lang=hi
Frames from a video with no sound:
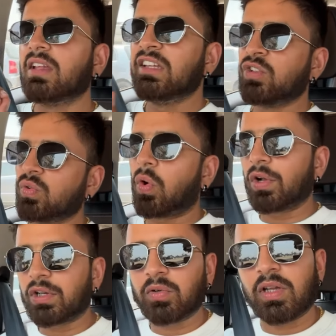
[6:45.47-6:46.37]
न्यू
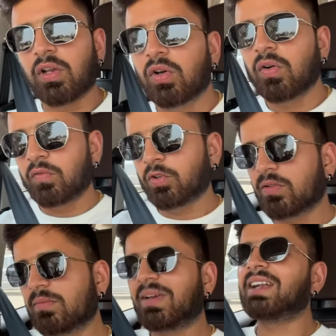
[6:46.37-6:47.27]
ऑल्टो ले लो वो
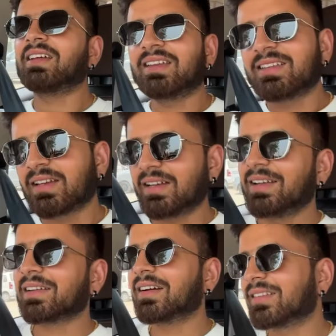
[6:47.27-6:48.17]
बेटर है सेकेंड
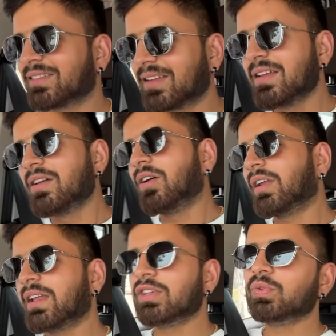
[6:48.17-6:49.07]
हैंड कार से और
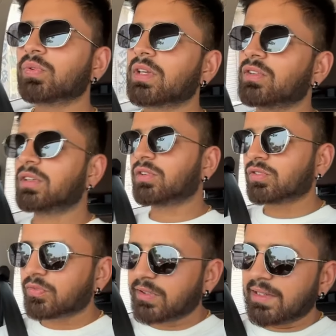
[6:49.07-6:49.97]
यार न्यू की तो देखो
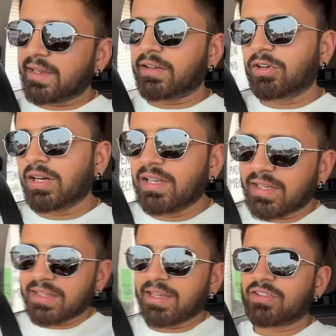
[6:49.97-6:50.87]
जो फील है ना वो अलग
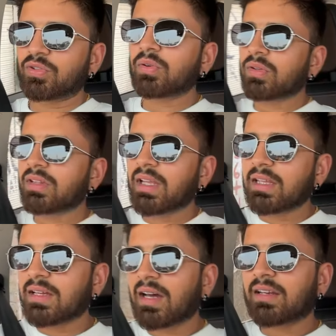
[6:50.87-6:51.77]
ही है जो नई
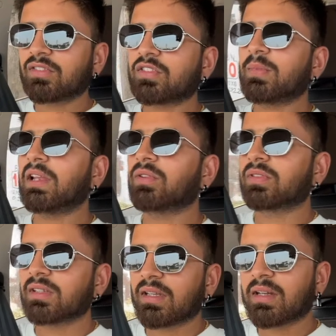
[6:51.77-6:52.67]
कार की जो स्मेल
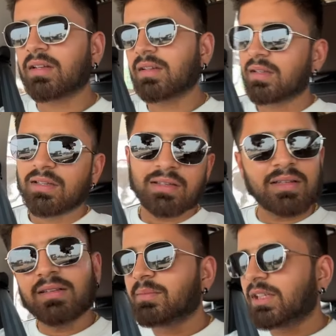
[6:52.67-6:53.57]
होती है ना
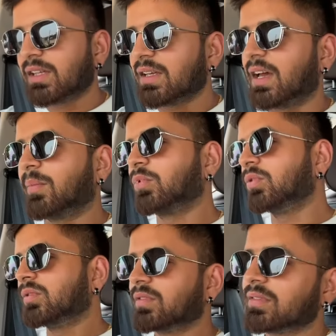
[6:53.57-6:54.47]
पता ही है आपको
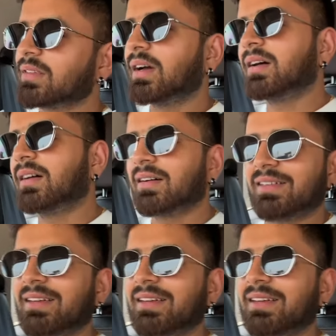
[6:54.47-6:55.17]
हाँ हाँ हाँ हाँ,